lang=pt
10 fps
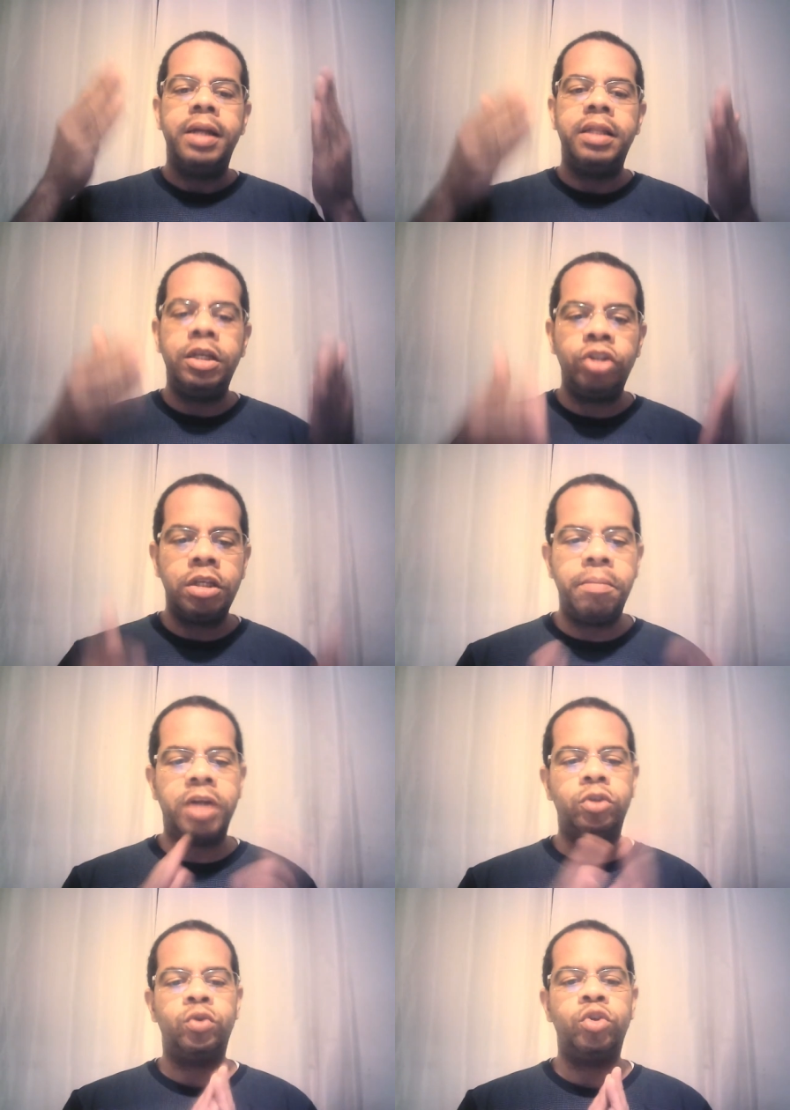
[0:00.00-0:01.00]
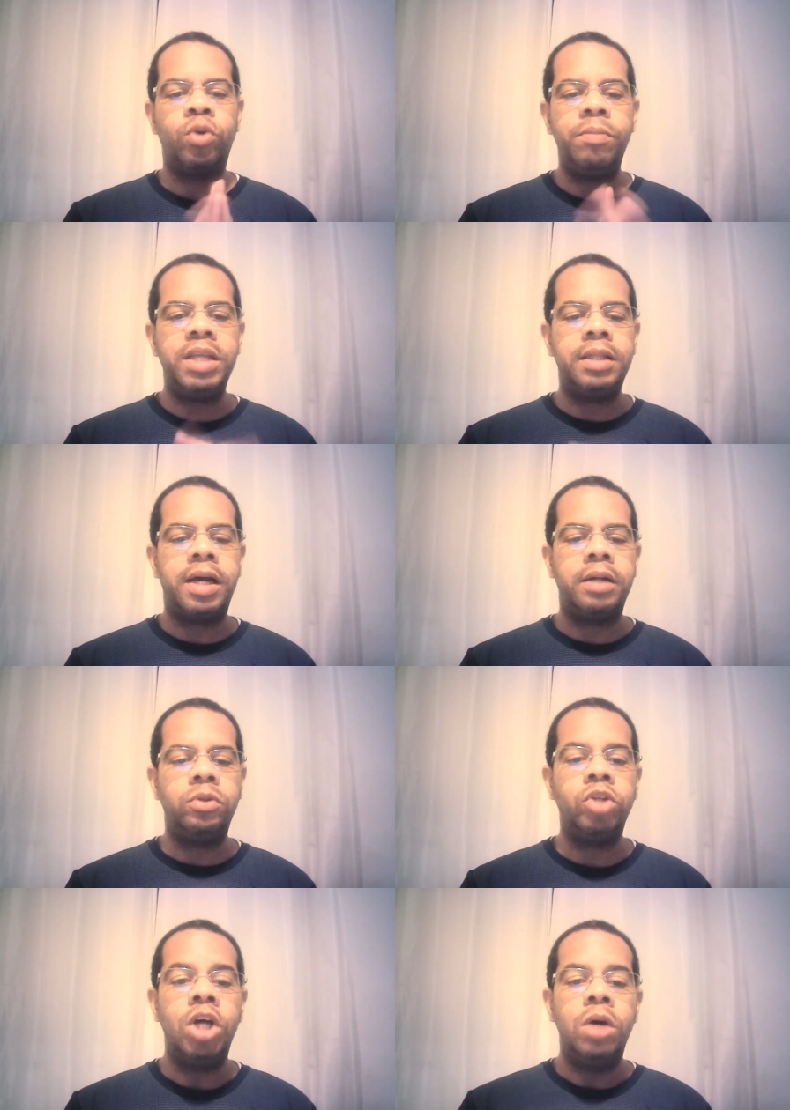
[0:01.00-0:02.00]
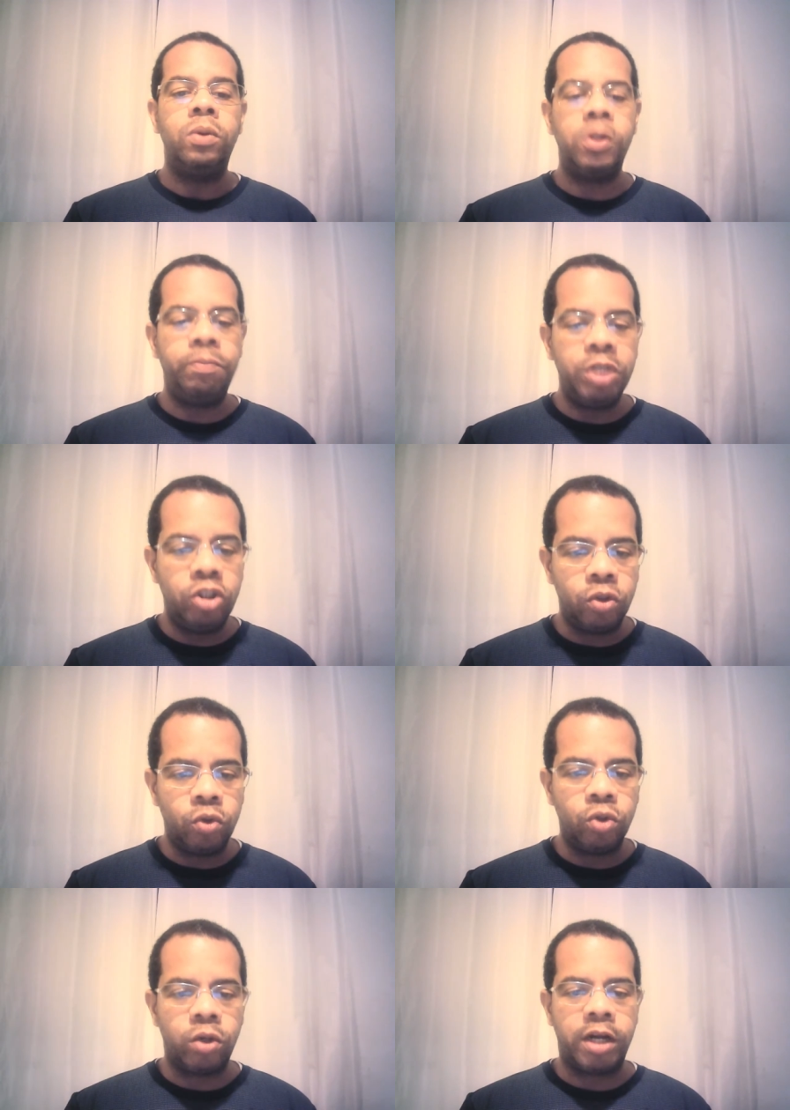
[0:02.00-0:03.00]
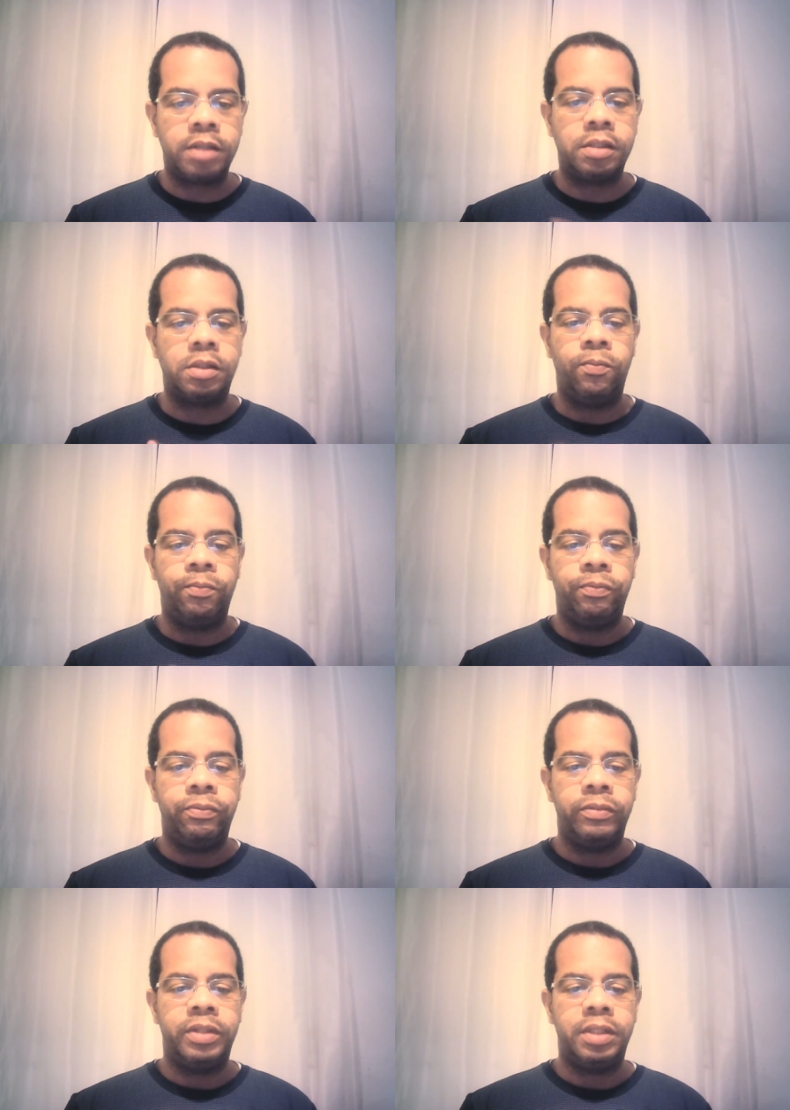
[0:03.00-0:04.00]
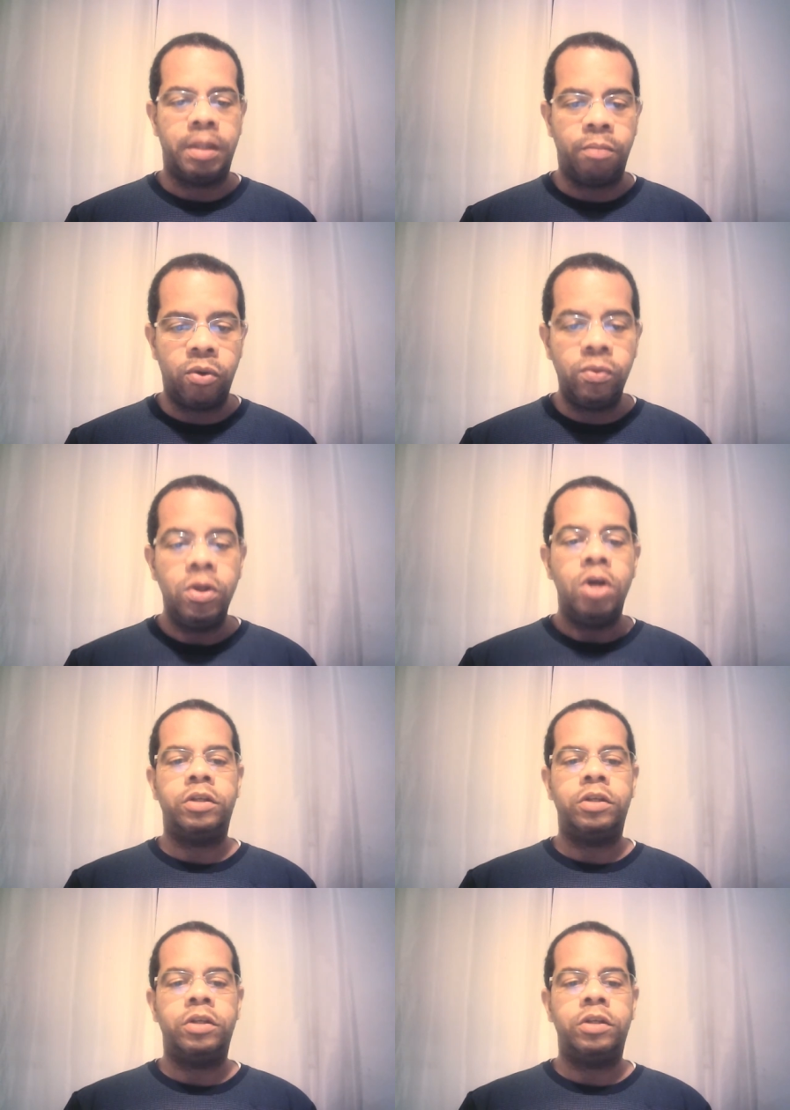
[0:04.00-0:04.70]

Deixa aqui embaixo nos comentários o seu pedido de oração, tá bom?